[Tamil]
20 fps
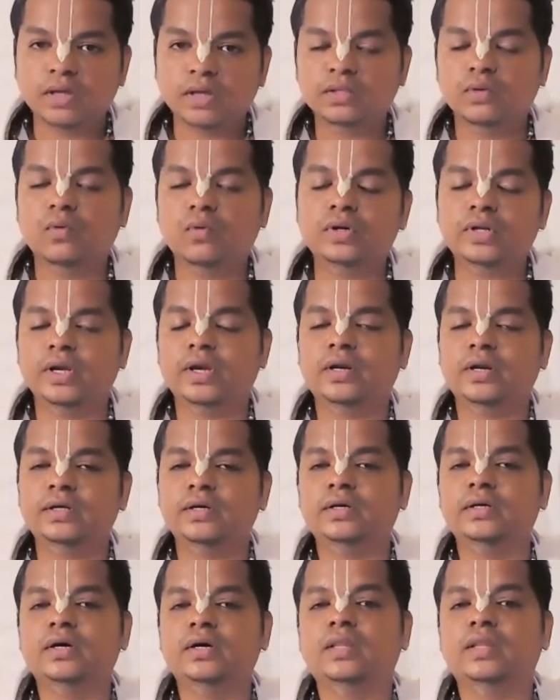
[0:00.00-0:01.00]
அதை ஓட்டிக்கிட்டு
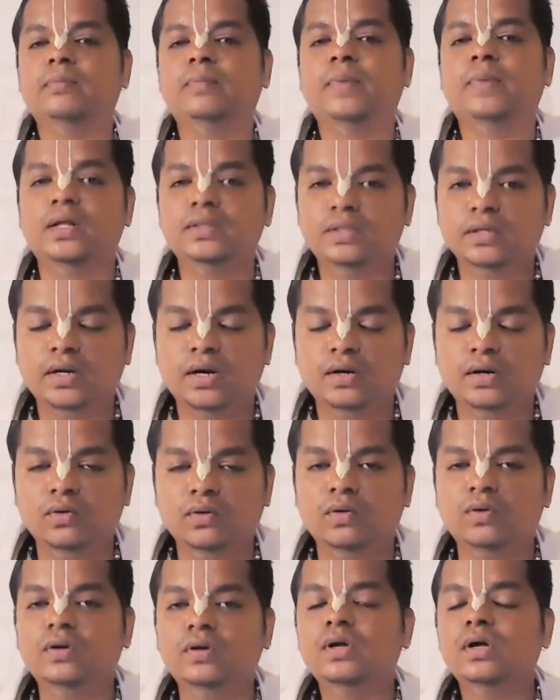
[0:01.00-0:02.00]
அதை பாத்துக்கிறானோ
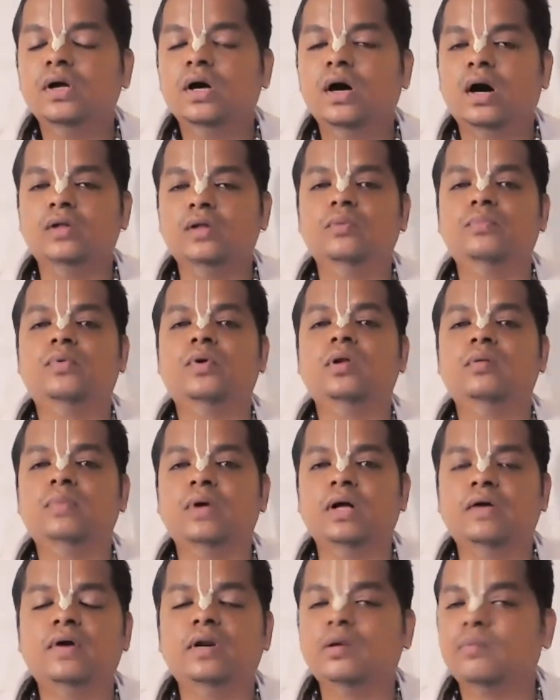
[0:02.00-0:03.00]
அது போல
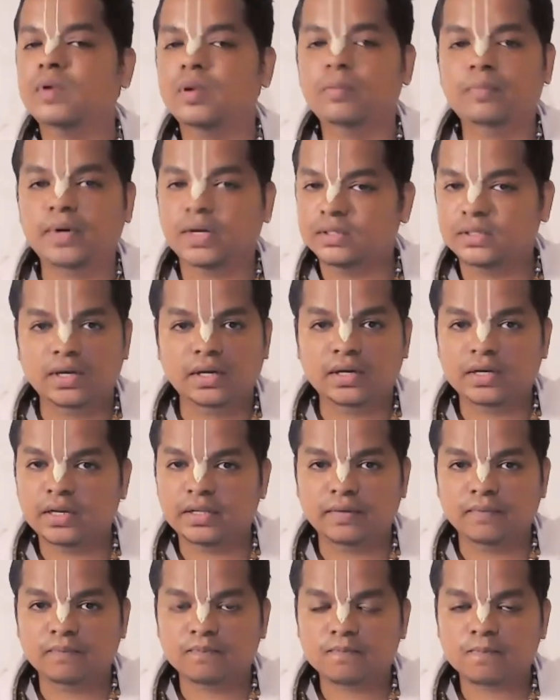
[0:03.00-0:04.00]
பகவான் நம்மளை
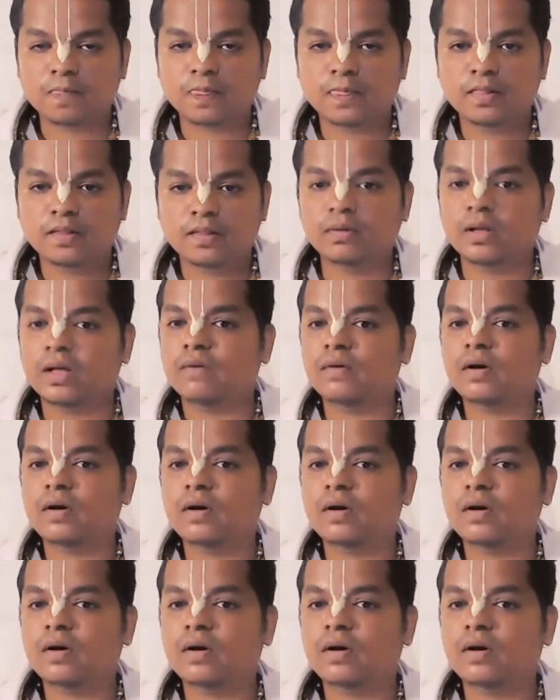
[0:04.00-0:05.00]
பாதுகாக்கலையா பகவான்
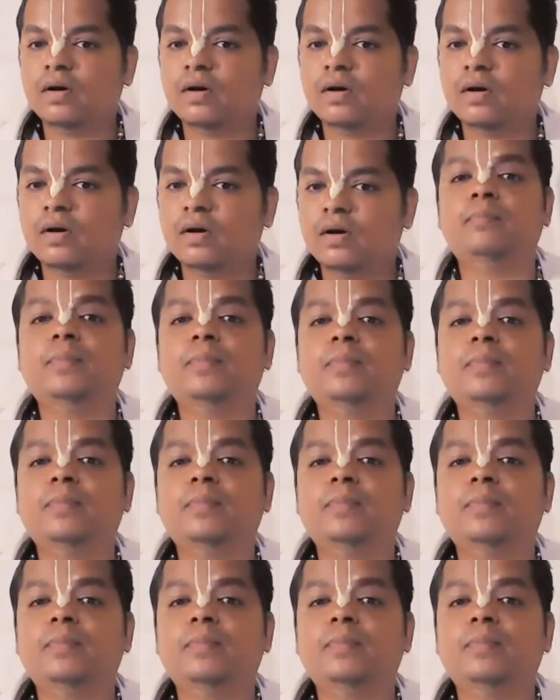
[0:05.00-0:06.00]
எப்படி
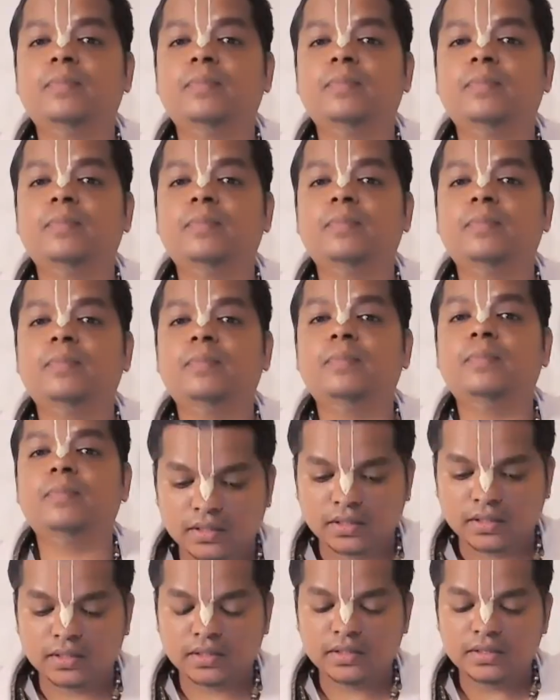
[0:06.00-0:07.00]

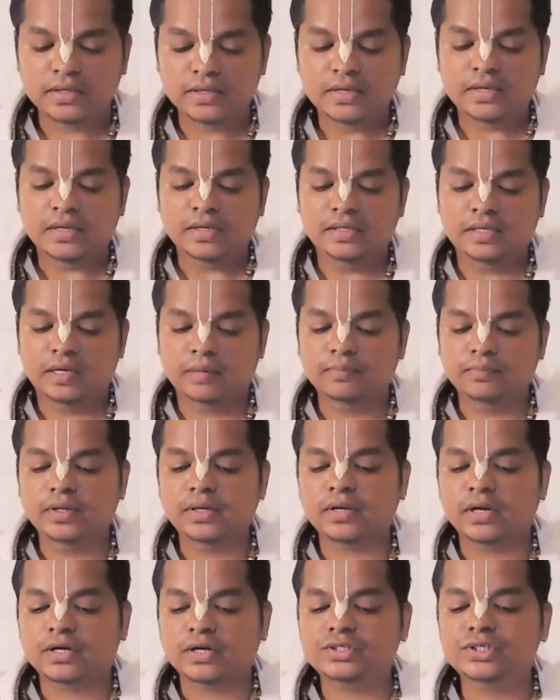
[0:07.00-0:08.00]
அப்படின்னா எம்
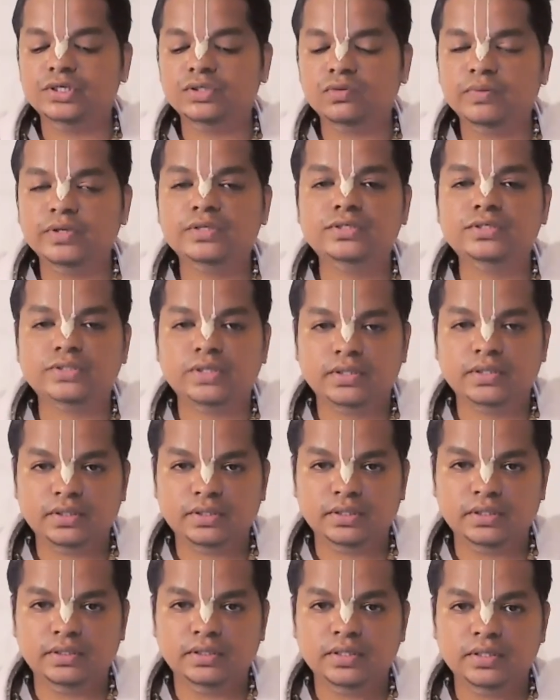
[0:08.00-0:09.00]
ஹி
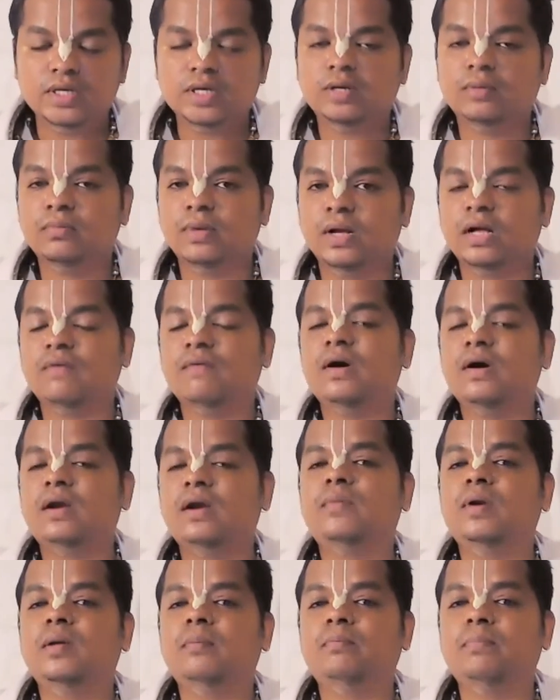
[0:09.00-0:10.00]
இச்சந்தி பகவான்
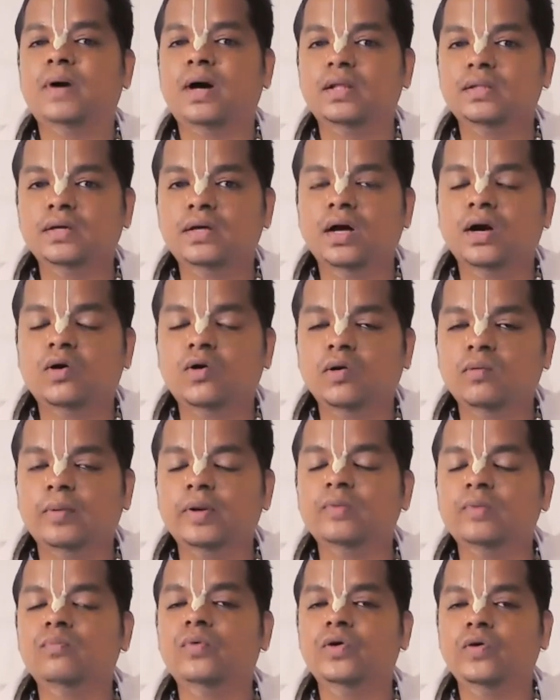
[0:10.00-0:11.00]
நம்மளை பாதுகாக்கணும்
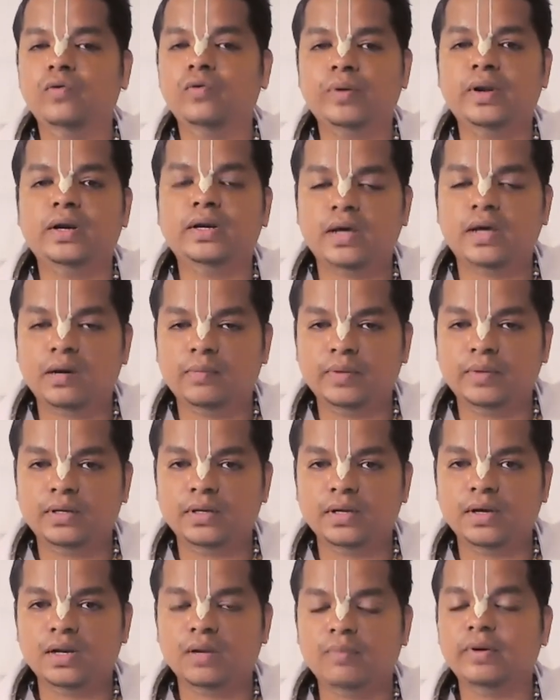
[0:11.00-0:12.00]
அப்படின்னு முடிவு பண்ணிட்டார்
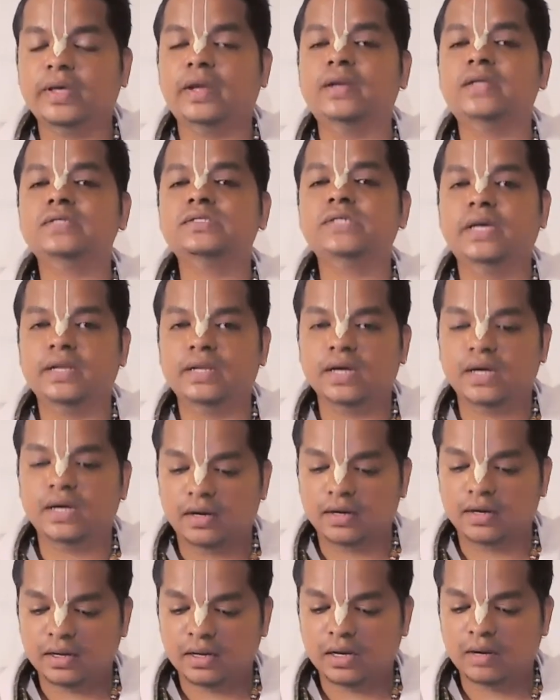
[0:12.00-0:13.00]
அப்படின்னா நமக்கு என்ன செய்யறார்
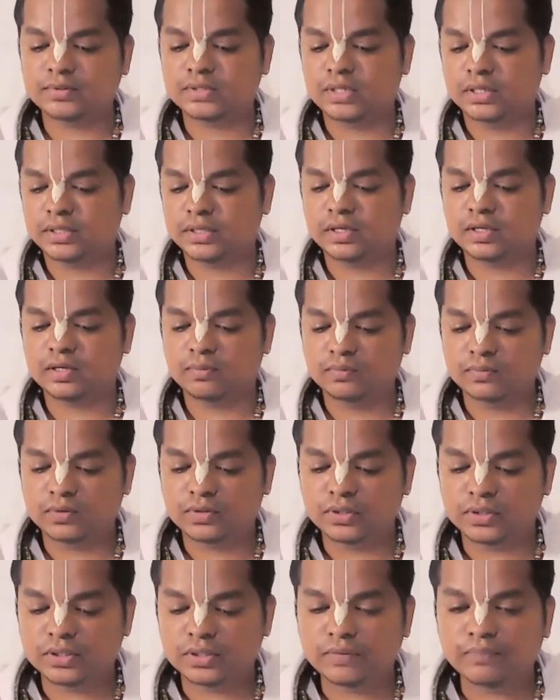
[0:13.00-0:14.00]
அப்படின்னு சொல்லி கேட்கும்
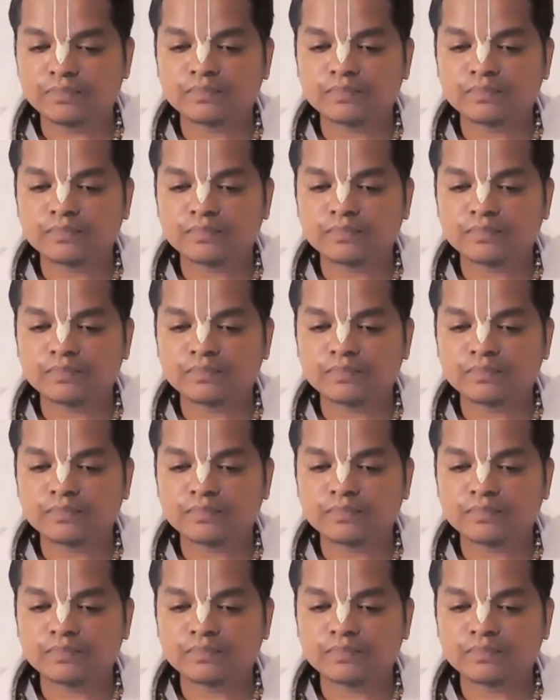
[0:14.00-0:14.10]
போது